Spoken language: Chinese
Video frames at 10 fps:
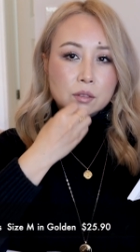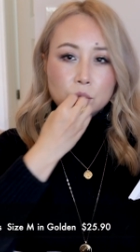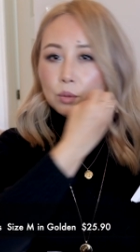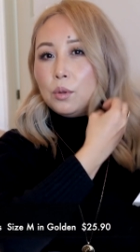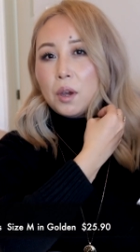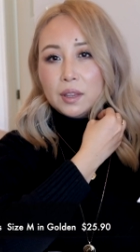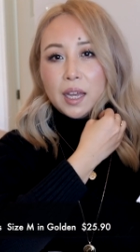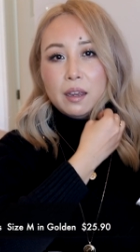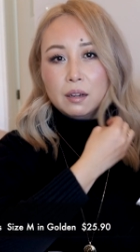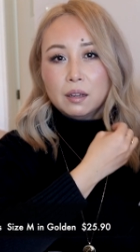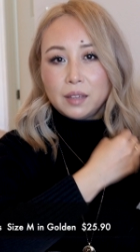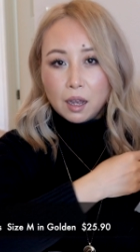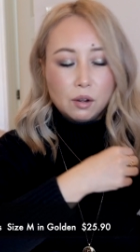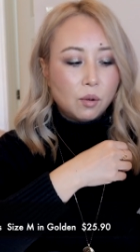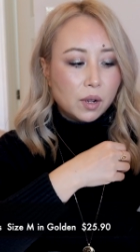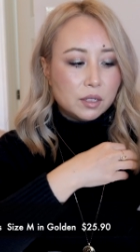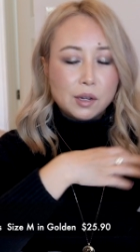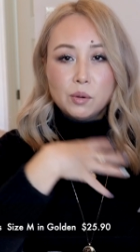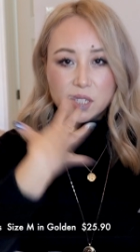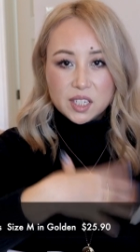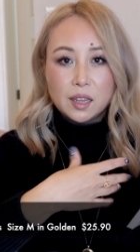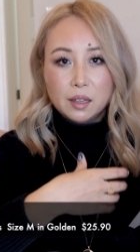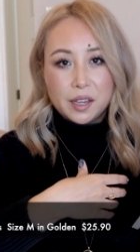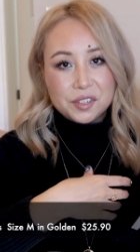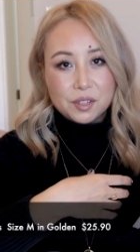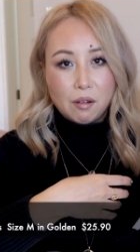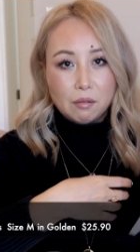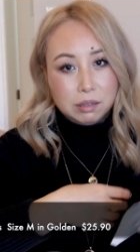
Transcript: 就越要戴大耳环，这样会显得脸小。